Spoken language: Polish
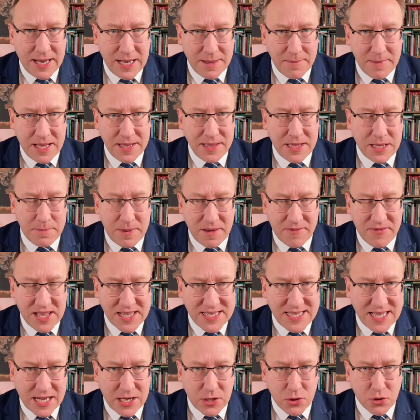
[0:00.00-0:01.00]
elementy,
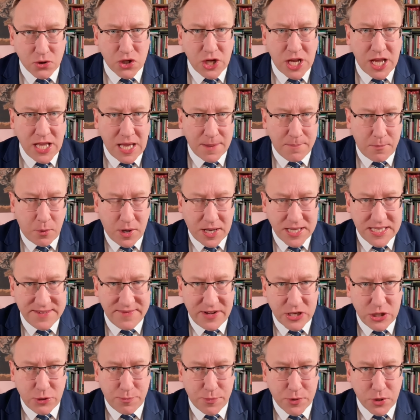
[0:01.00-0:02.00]
pewne zagrożenia,
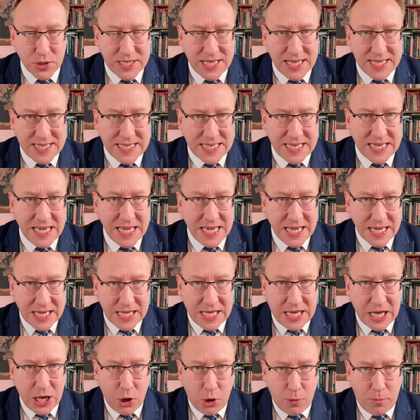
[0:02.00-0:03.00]
pokazywać procesy
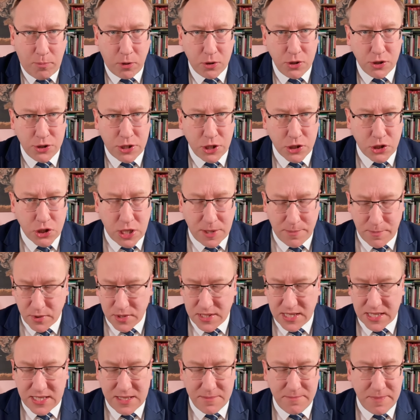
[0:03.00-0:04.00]
geopolityczne,
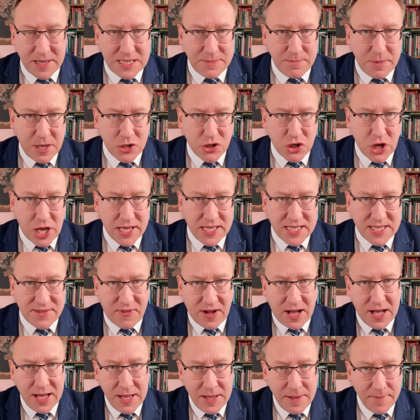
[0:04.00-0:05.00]
procesy
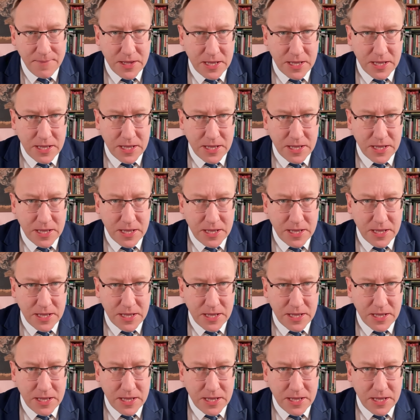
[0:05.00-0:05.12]
bezpieczeństwa,